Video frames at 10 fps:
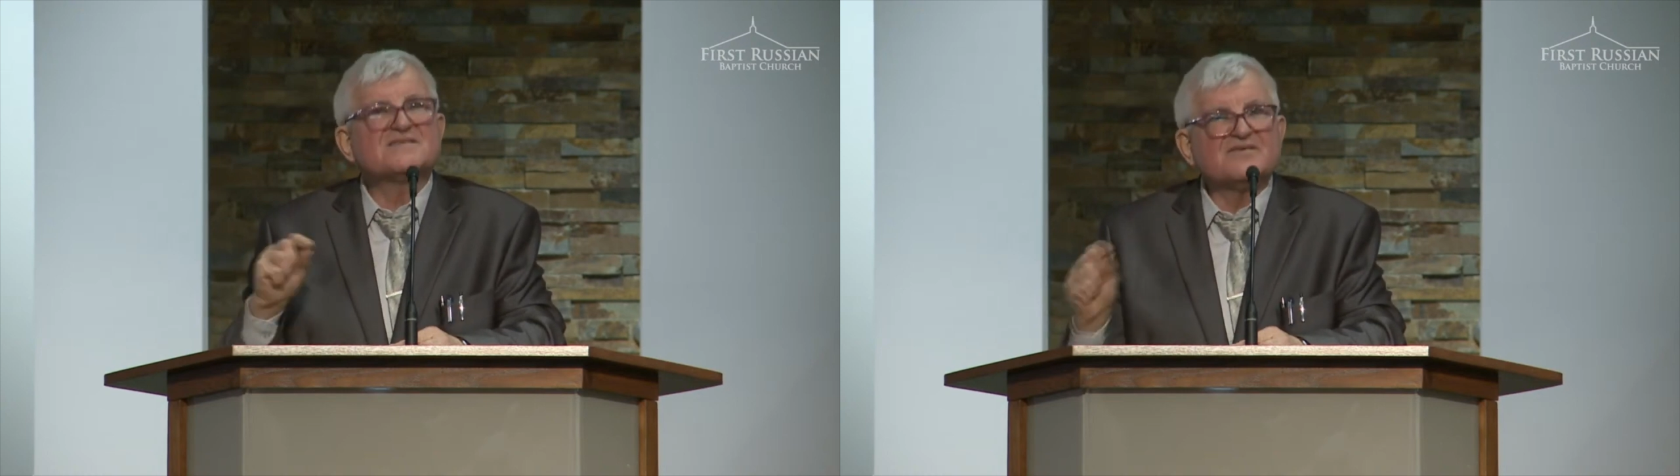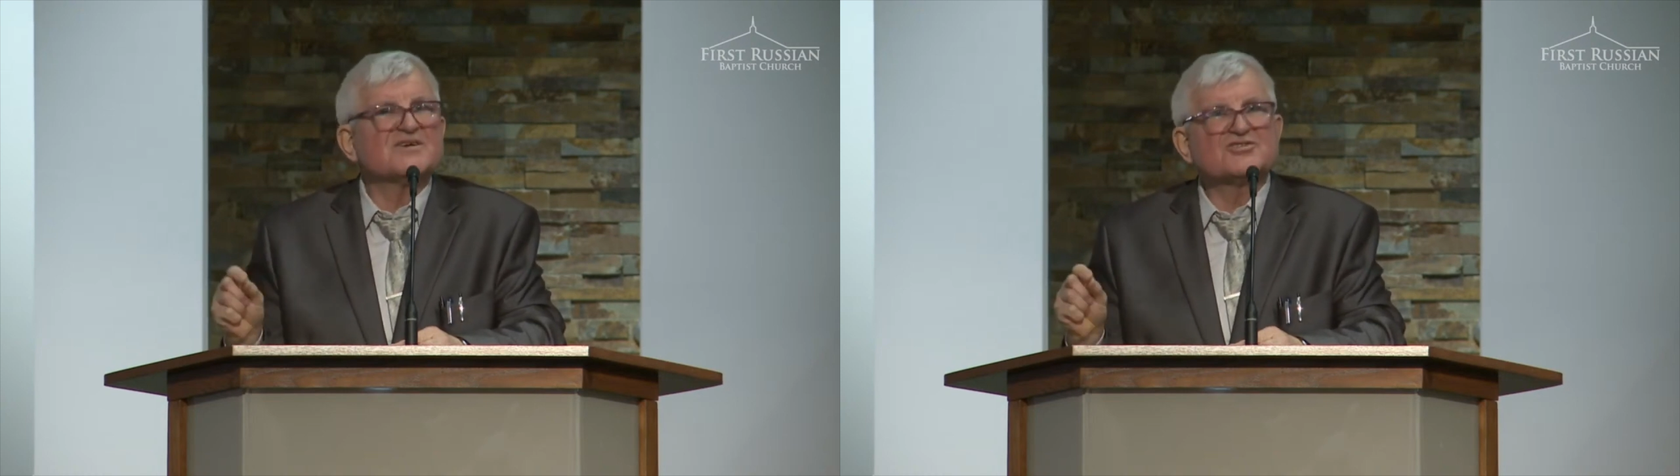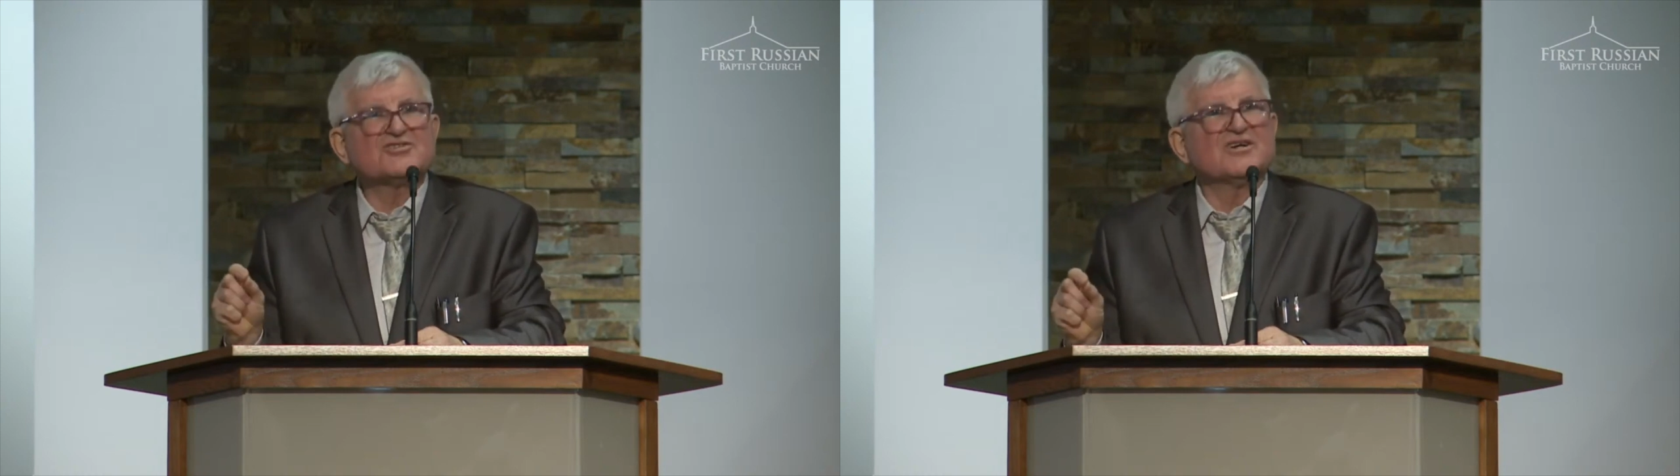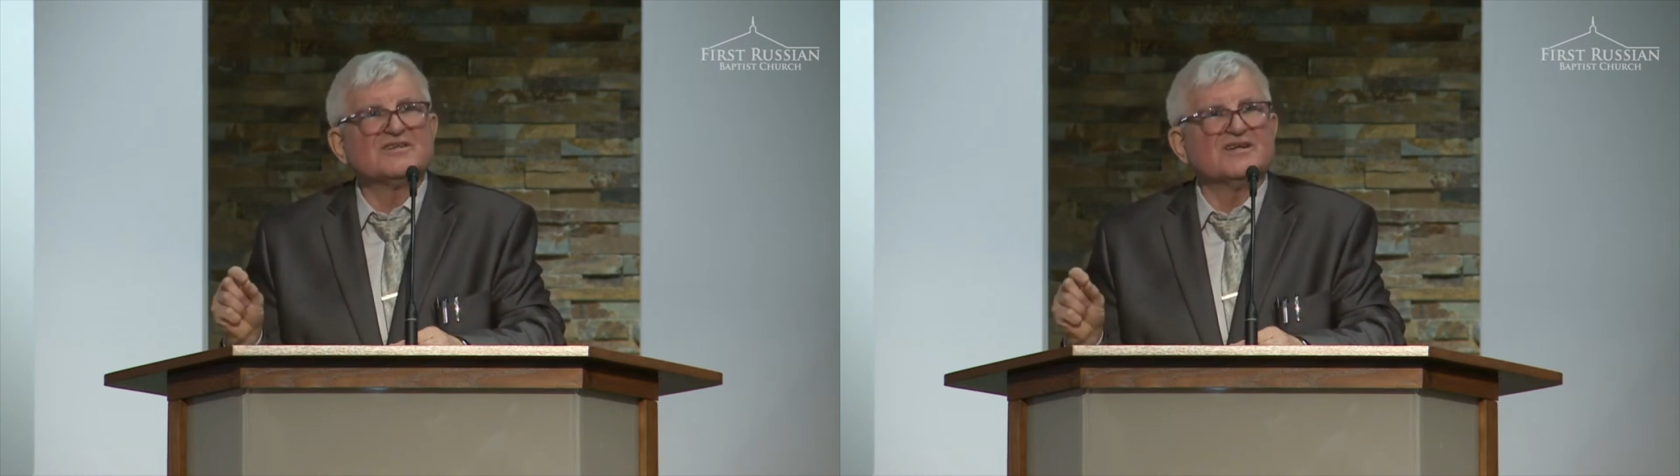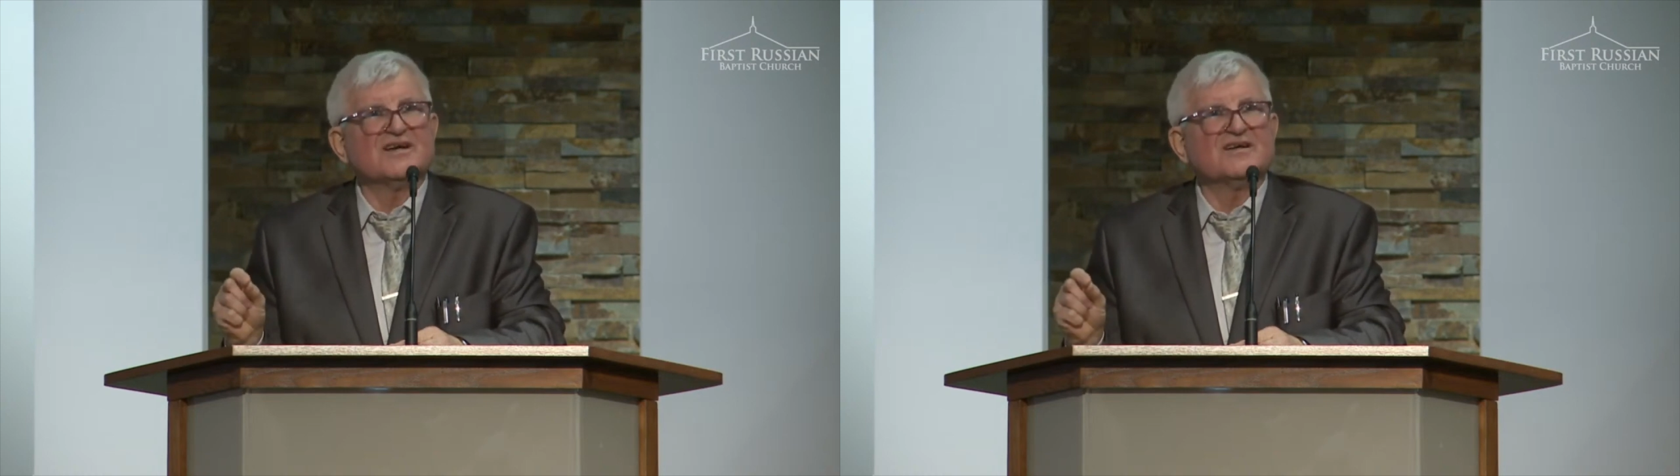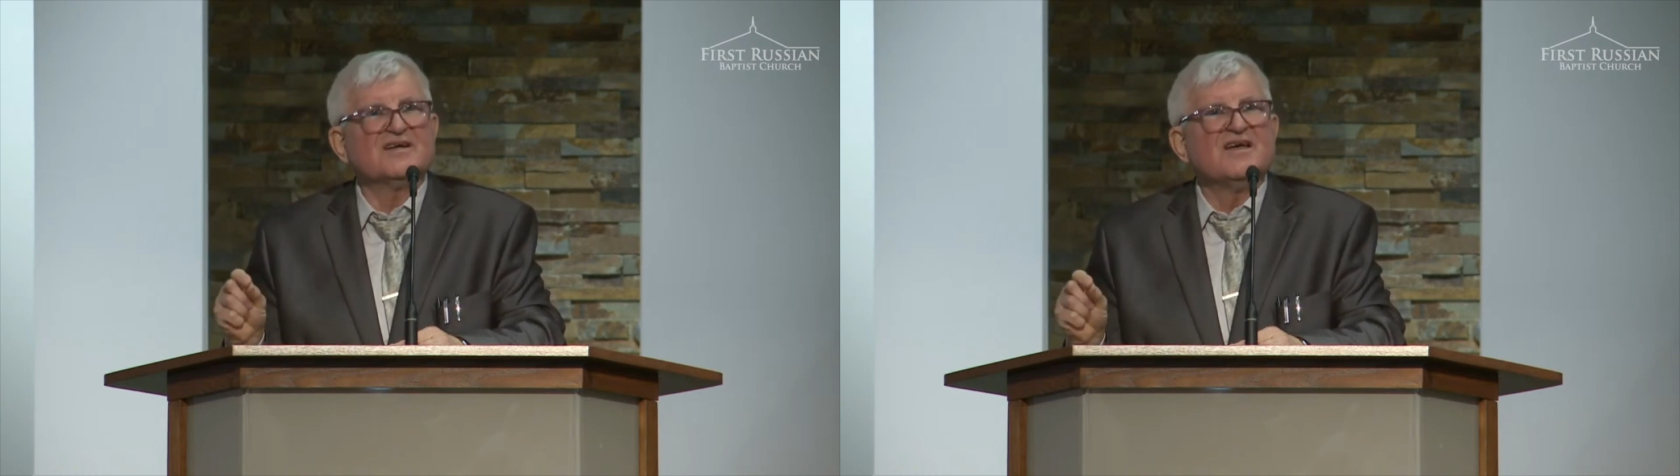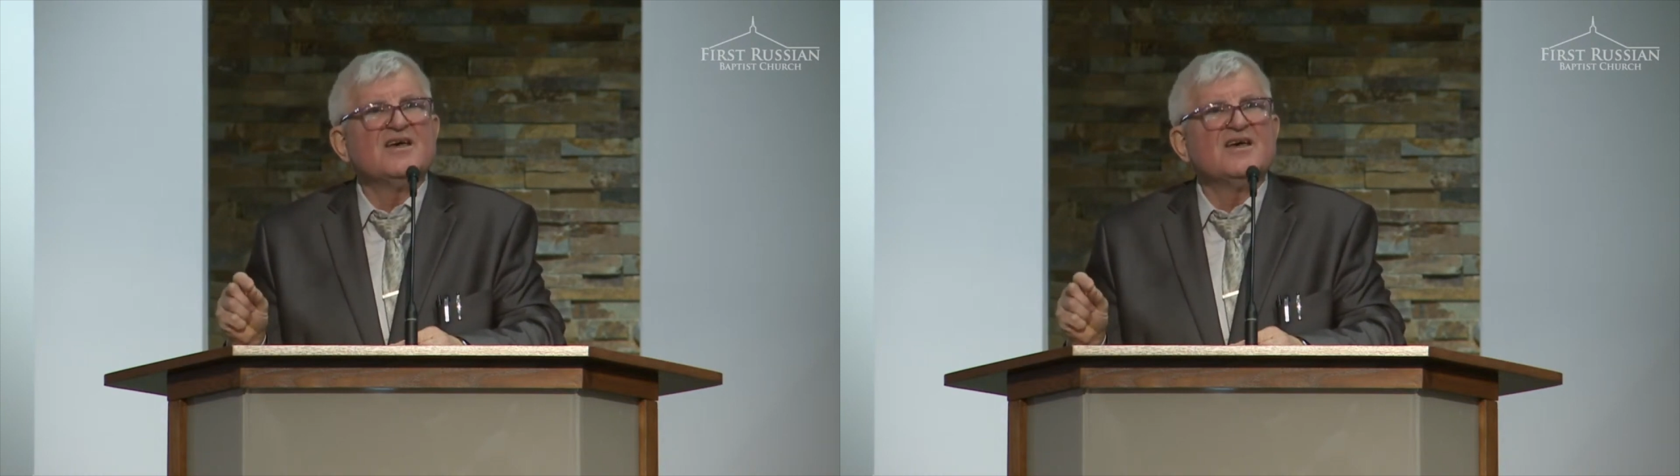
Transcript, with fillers: совершенная.